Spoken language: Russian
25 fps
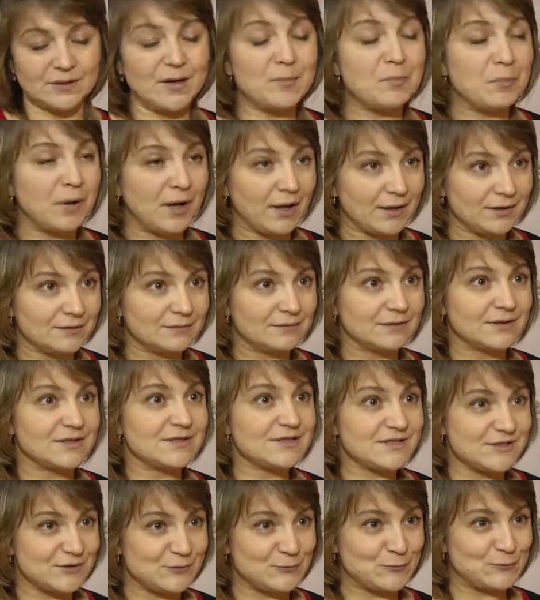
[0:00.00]
комбайн,
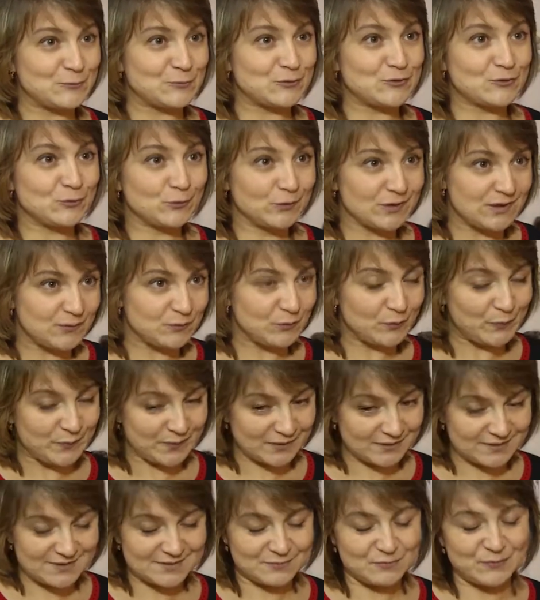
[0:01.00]
косилку, что к нему
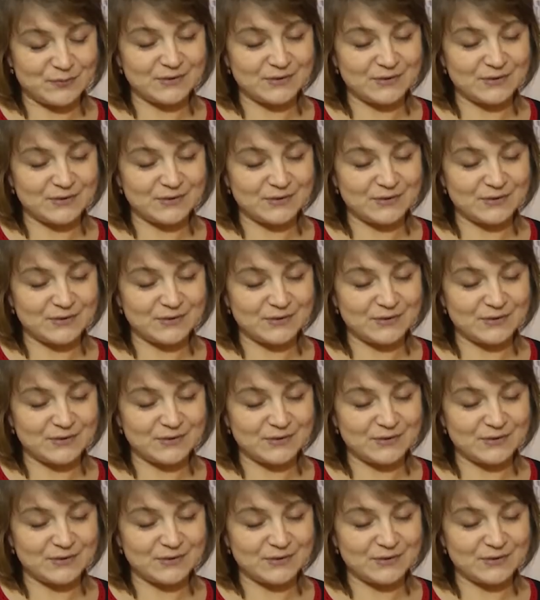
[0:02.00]
при,